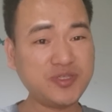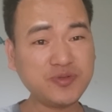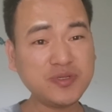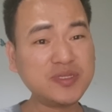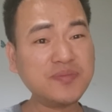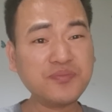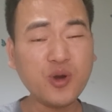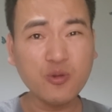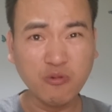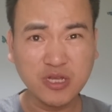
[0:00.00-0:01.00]
就是宁
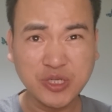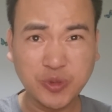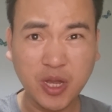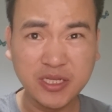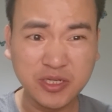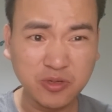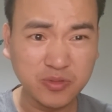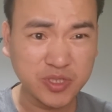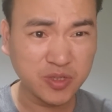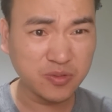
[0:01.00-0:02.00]
波工程学院这
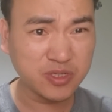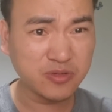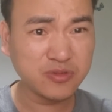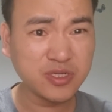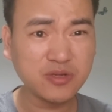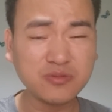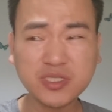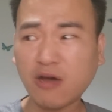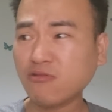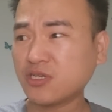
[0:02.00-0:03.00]
种这种这种这
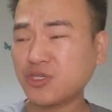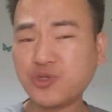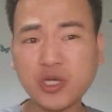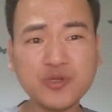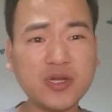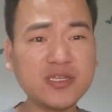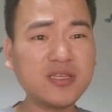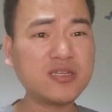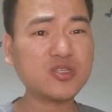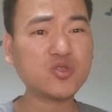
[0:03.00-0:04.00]
种招生宣传真
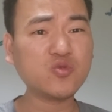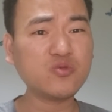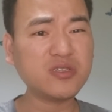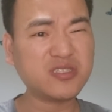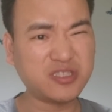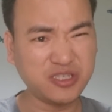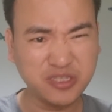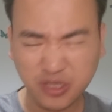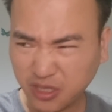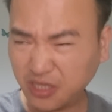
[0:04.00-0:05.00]
的是素质极
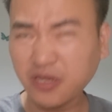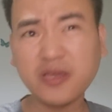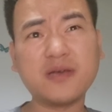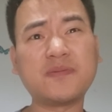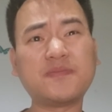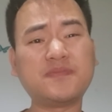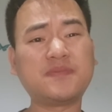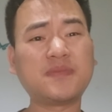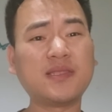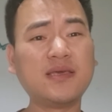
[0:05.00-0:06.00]
其低劣，
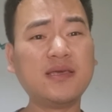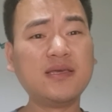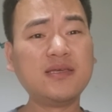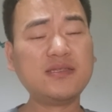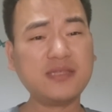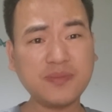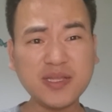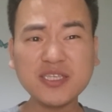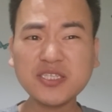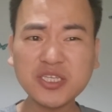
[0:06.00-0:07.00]
你他
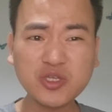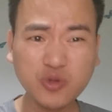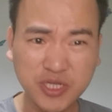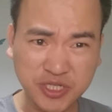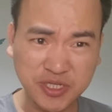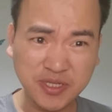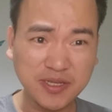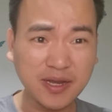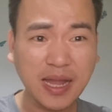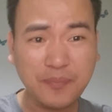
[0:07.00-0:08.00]
妈你自己出了事情，
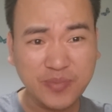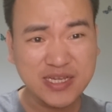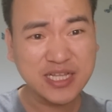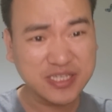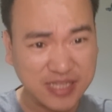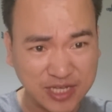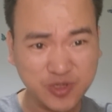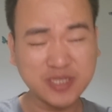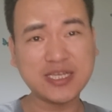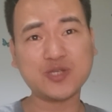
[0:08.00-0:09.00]
你要拉人家其他
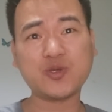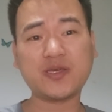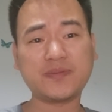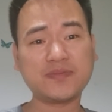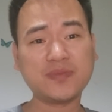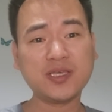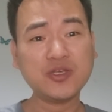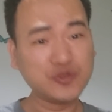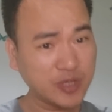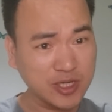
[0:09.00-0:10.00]
学校下水。
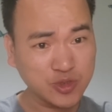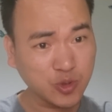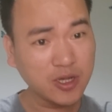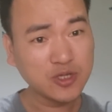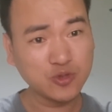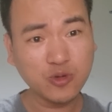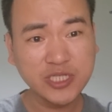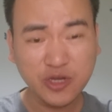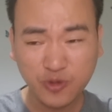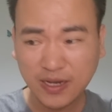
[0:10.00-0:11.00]
虽然说中
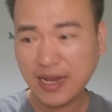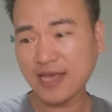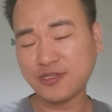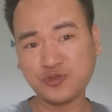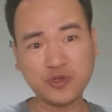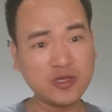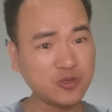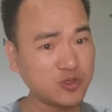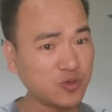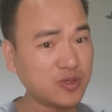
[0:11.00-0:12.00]
国教育烂，虽然
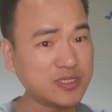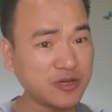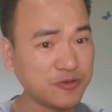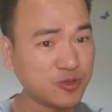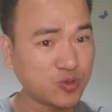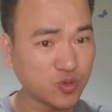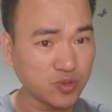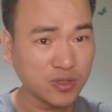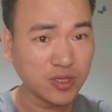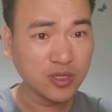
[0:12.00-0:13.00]
说中国教育
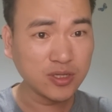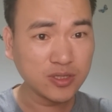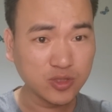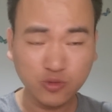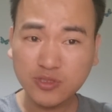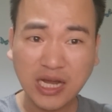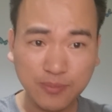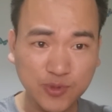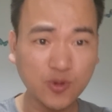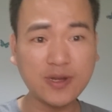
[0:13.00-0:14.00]
都差
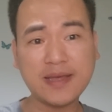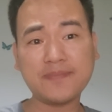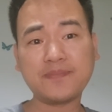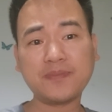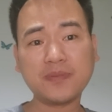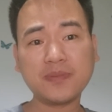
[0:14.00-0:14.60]
不多烂，